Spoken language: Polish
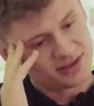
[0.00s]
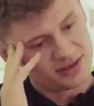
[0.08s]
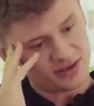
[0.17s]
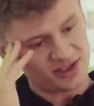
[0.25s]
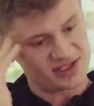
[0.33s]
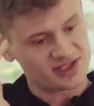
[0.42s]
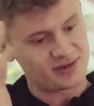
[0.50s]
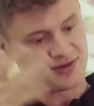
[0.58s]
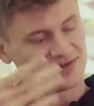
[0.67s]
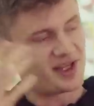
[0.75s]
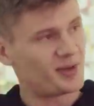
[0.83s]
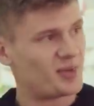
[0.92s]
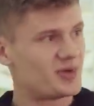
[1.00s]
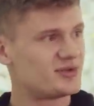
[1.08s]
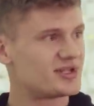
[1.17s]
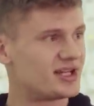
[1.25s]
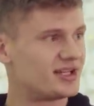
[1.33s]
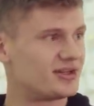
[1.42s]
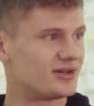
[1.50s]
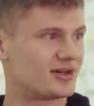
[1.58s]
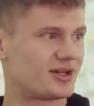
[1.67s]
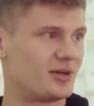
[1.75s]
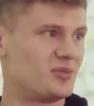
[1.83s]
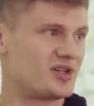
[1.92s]
trochę żyłem w tej piłce, trochę
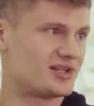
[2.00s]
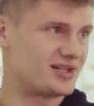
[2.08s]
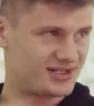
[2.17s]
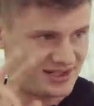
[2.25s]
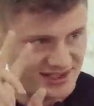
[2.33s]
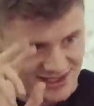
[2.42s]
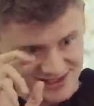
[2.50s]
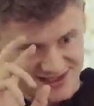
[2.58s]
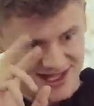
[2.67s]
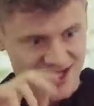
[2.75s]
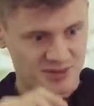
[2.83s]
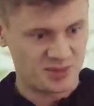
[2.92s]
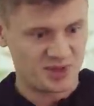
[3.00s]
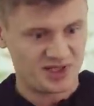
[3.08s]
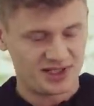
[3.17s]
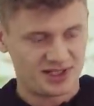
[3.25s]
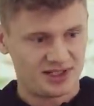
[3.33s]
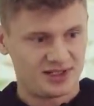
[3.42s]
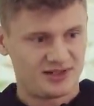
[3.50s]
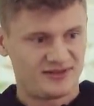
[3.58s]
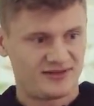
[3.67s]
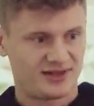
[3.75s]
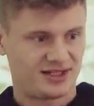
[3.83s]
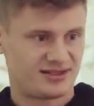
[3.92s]
no tak. myślę, że się znam,
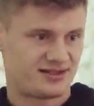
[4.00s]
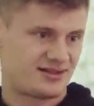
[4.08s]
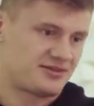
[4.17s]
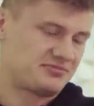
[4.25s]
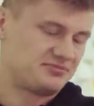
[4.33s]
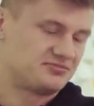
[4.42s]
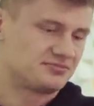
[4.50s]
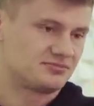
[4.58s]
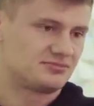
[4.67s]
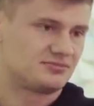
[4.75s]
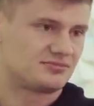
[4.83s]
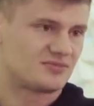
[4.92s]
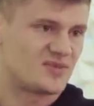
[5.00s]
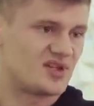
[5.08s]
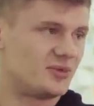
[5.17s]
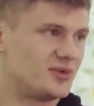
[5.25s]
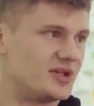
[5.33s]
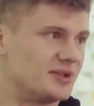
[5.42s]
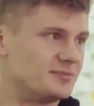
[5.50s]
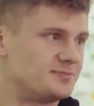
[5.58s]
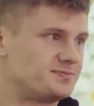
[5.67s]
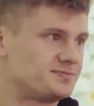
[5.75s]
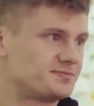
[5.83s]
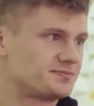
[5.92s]
więc czemu nie? Czy w